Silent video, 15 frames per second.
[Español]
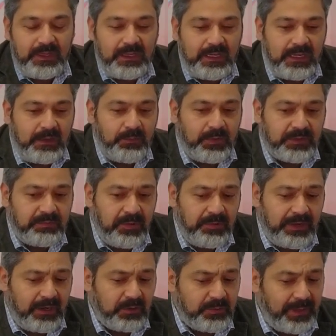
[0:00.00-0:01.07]
Y pues me
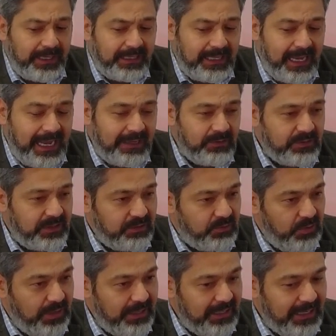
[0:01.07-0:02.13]
vino a los 20 años a
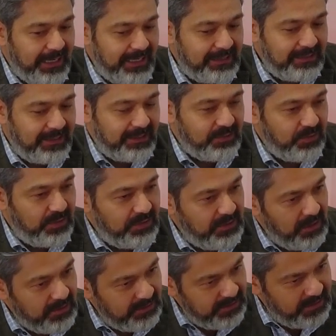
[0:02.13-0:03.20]
estudiar inglés, estudié en
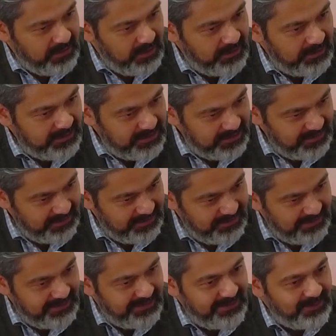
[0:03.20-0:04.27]
Donnelly College.
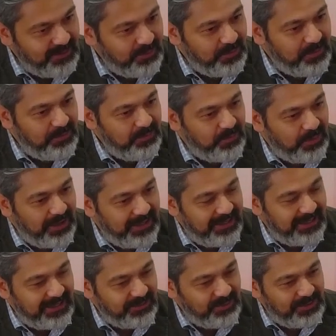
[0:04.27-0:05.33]
Supe por
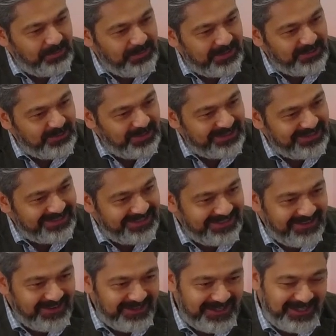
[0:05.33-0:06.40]
ahí que tú también estudiaste en
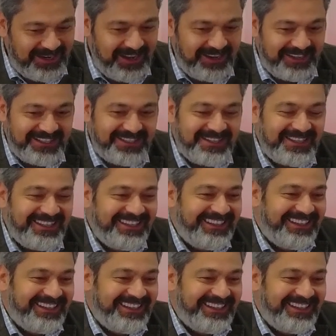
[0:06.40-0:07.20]
Donnelly College.